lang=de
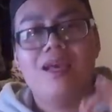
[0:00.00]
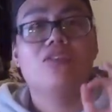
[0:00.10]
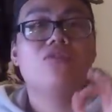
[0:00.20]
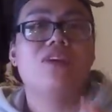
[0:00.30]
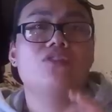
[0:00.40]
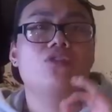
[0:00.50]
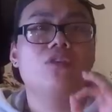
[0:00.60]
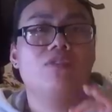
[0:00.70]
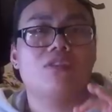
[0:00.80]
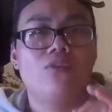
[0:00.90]
Also falls euch
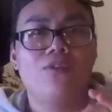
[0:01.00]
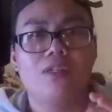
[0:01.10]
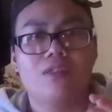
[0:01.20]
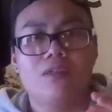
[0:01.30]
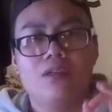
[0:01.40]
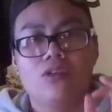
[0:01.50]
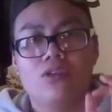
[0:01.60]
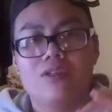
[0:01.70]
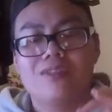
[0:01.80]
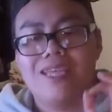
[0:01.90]
irgendwas auffällt,
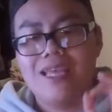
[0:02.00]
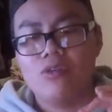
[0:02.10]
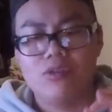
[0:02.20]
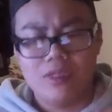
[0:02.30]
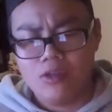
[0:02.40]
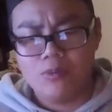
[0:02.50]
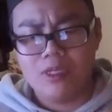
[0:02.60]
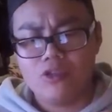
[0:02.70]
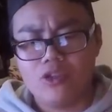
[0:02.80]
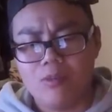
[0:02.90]
Könnt ihr das gerne unten in die
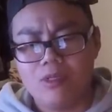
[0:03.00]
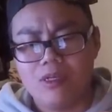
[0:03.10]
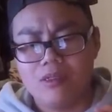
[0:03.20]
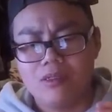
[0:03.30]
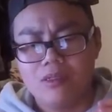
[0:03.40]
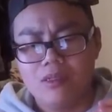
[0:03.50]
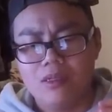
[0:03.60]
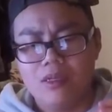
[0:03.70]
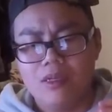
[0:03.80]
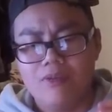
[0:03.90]
Kommentare schreiben, dann
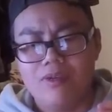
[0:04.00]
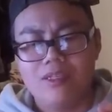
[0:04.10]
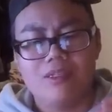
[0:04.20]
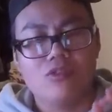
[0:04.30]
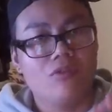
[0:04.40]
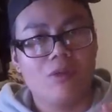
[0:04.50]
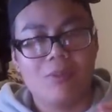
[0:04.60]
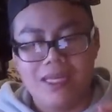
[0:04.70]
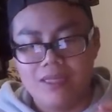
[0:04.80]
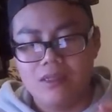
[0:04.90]
werde ich das irgendwann
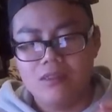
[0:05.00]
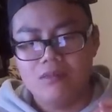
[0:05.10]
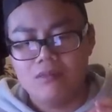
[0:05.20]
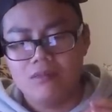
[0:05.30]
mal ändern.